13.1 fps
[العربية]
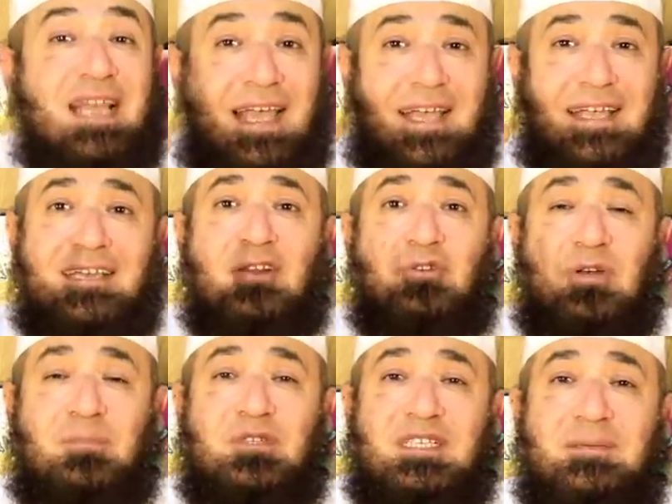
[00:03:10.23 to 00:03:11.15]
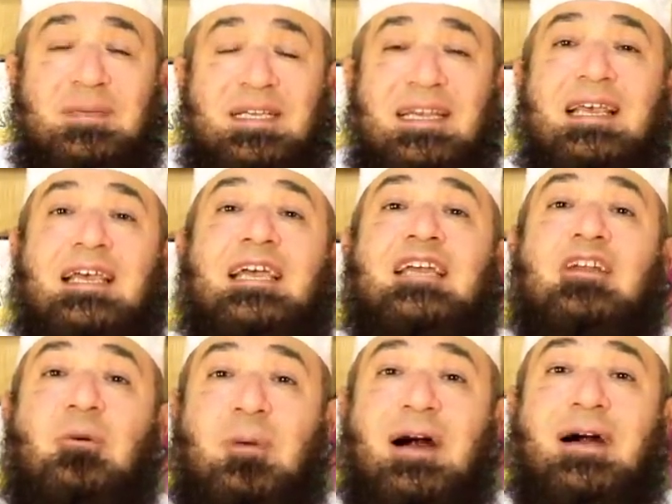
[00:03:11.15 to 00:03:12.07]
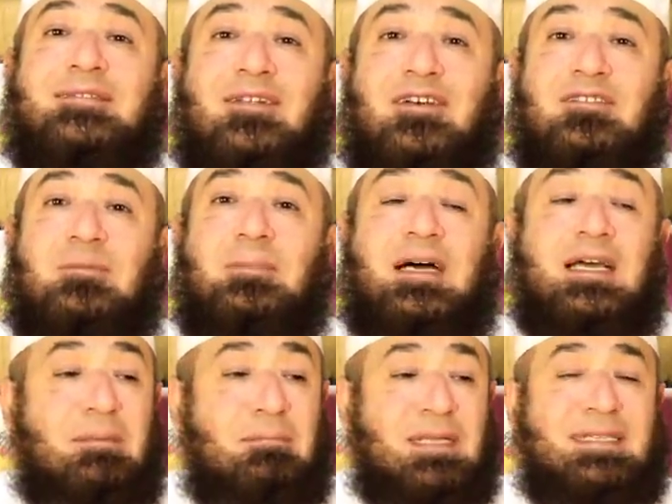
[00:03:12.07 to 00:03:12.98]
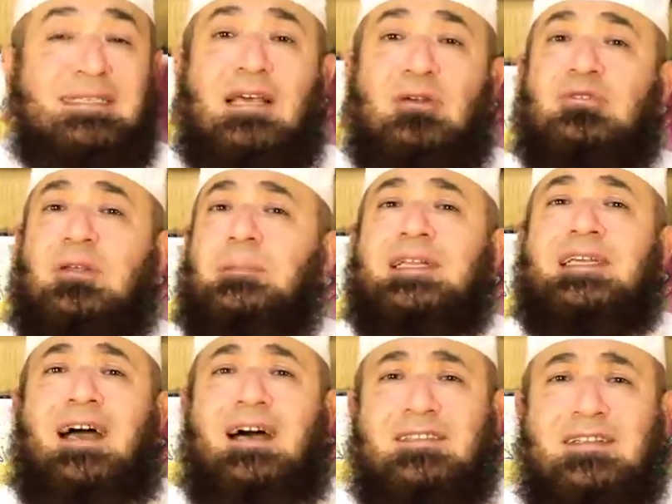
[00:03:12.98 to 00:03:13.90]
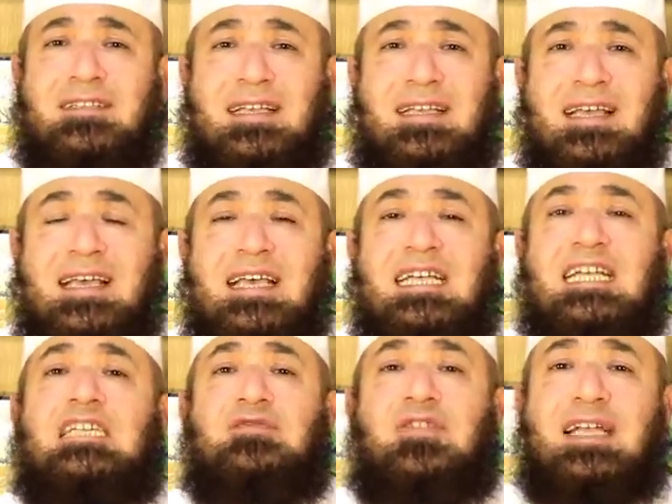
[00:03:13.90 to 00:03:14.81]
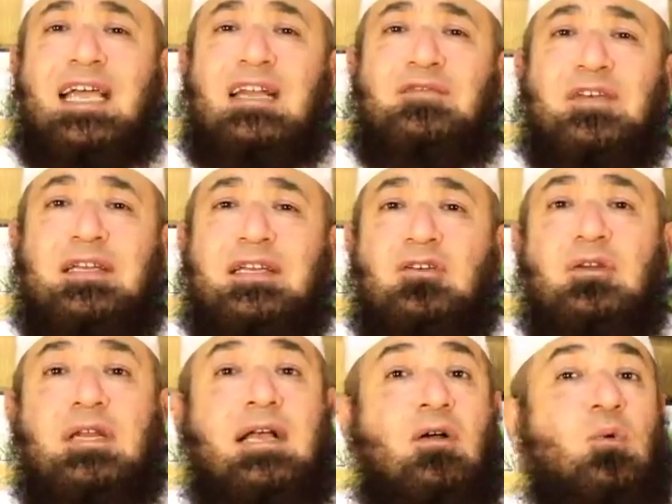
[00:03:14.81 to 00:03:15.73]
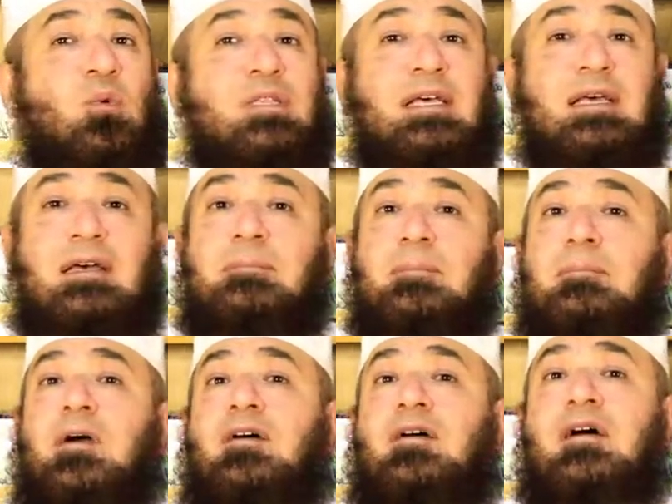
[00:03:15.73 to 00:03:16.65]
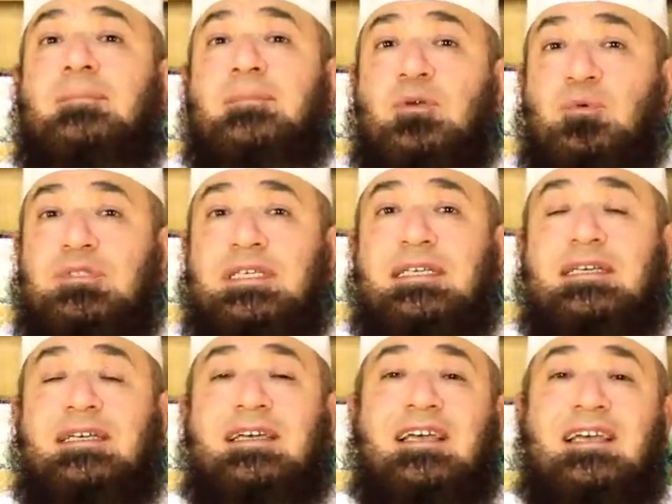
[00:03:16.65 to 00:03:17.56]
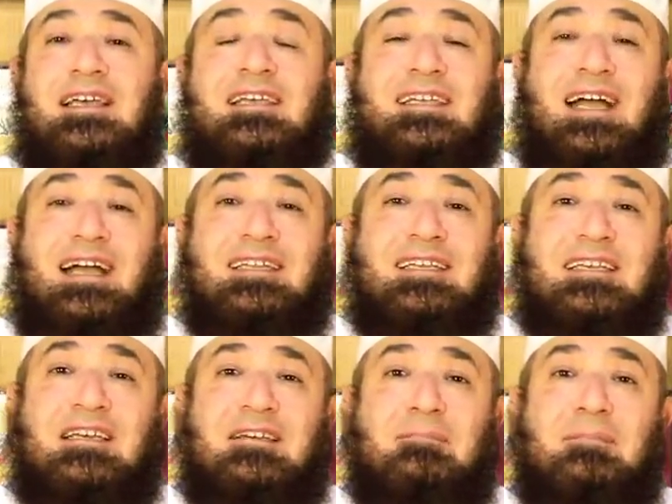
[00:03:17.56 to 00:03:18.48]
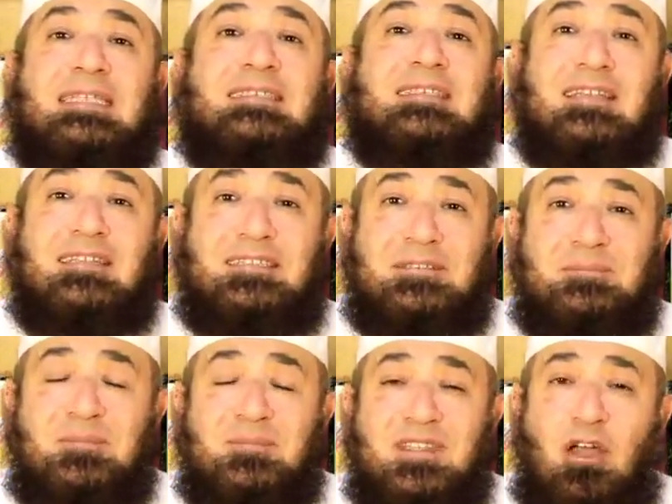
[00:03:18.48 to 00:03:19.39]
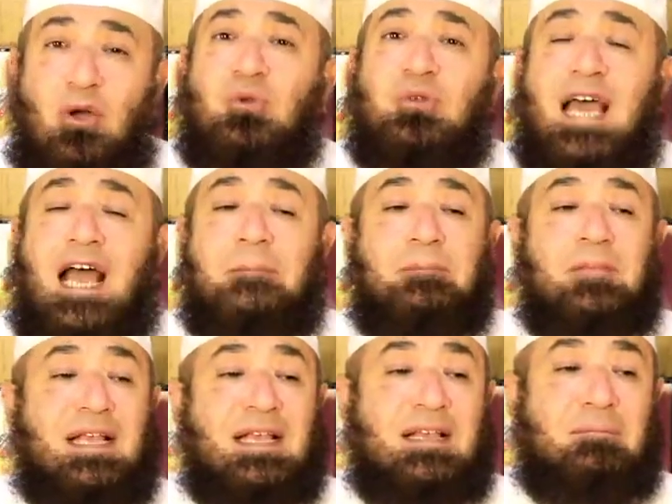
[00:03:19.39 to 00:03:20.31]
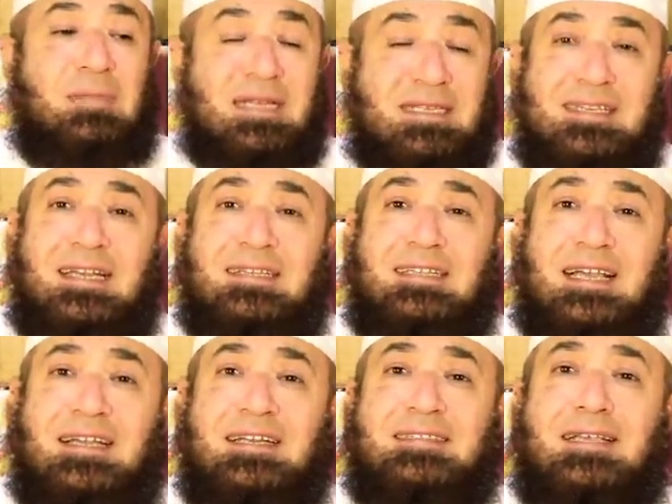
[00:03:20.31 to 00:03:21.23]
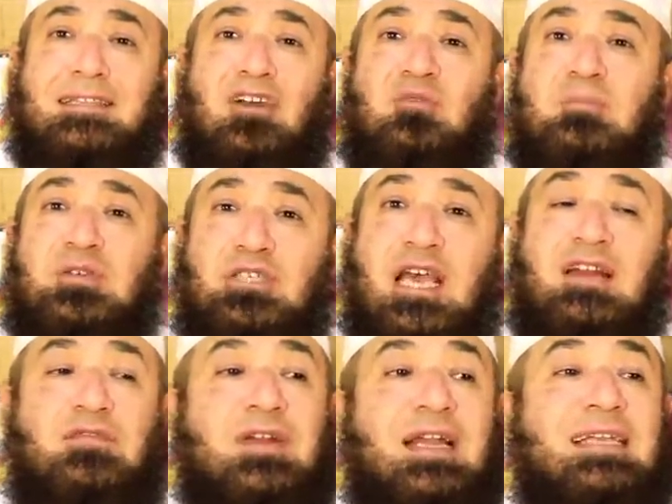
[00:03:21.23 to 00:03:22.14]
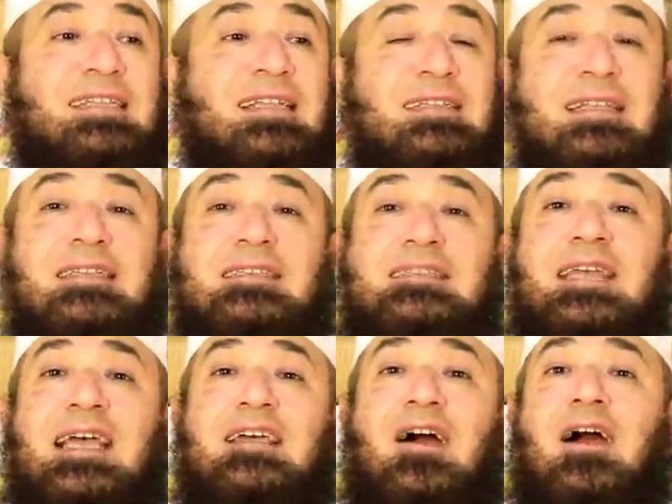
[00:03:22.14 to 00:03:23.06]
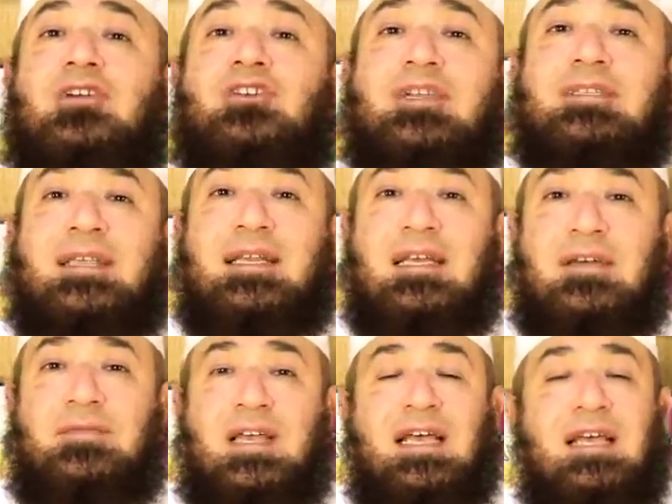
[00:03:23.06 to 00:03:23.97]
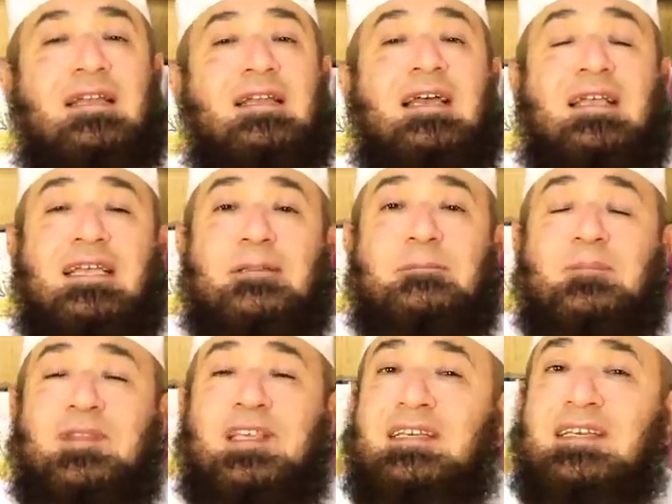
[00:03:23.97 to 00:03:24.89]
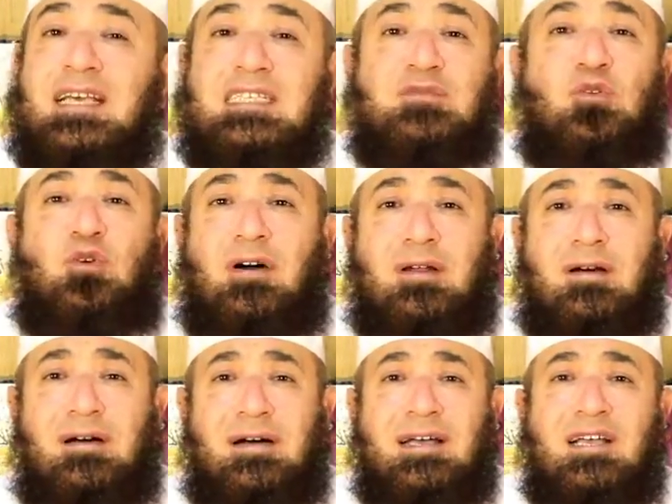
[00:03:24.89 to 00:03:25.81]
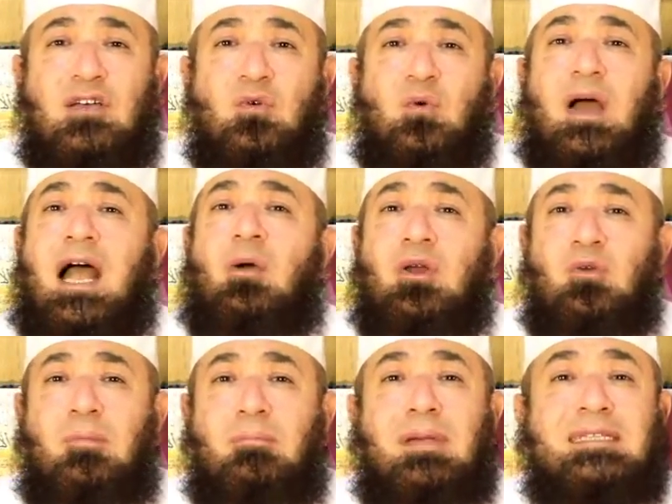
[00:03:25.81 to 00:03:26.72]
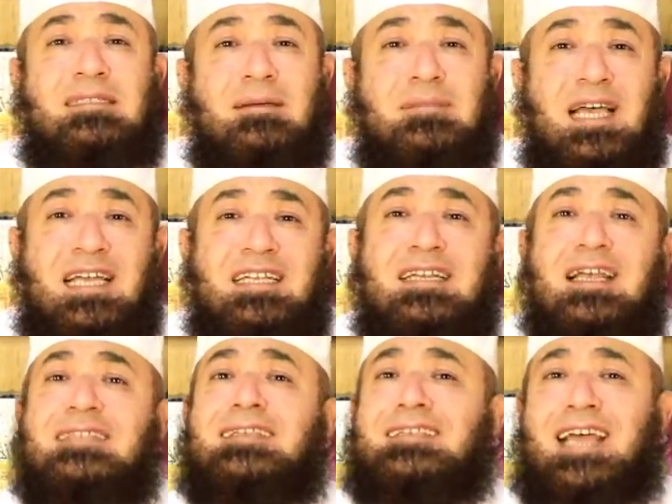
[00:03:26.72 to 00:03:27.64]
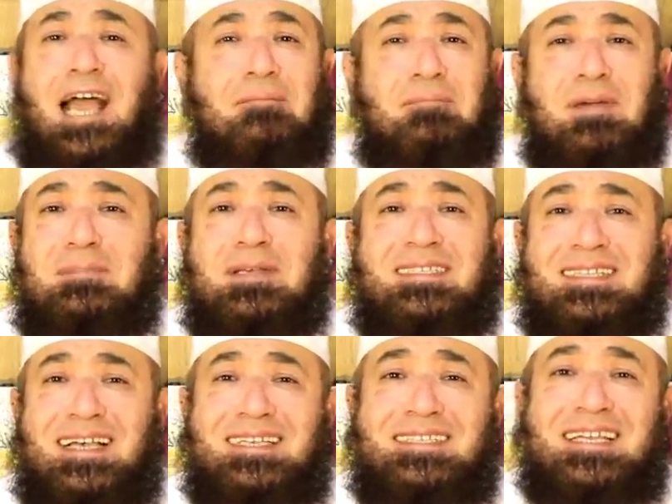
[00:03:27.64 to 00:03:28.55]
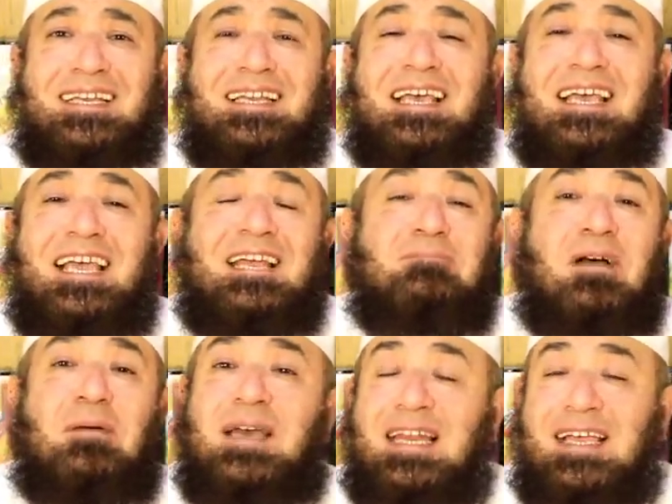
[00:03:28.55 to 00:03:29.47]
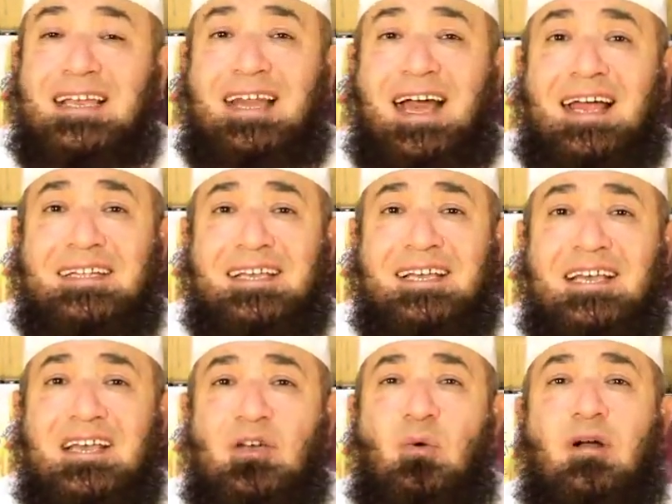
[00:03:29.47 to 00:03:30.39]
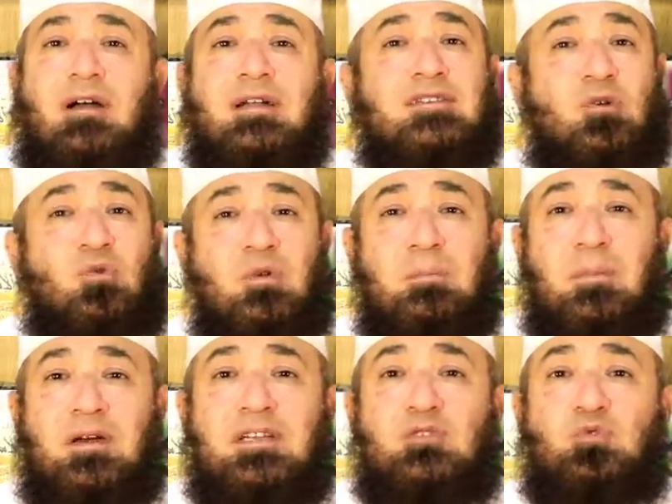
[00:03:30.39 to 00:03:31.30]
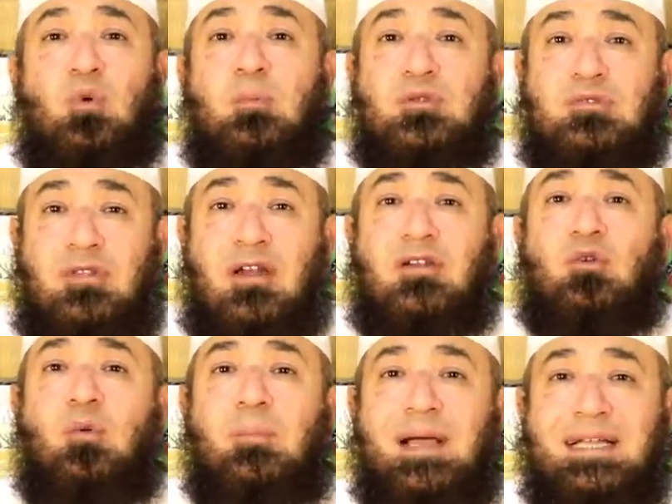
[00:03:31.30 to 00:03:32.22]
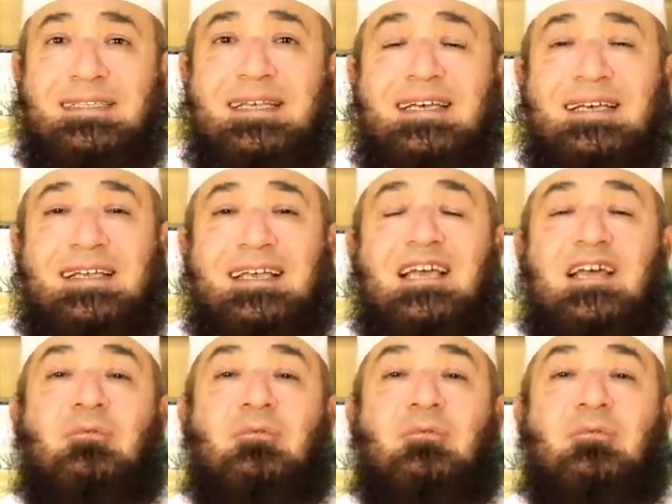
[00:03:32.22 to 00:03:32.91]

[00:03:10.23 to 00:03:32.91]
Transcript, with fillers: تخيلوا يا مسلمين ان بعض الاطباء لما تساله طب ليه حضرتك كشفك 1000 جنيه يقول لك هو ده مقامي ودي يعني منزلتي اقول له نعم منزلتك ان انت تاخد مش 1000 لا ده انت تستاهل 10000 لكن الناس فقراء وأحوالهم يعني لا تتحمل مثل هذه المبالغ العالية وقد يكون مريض ومضطر ومحتاج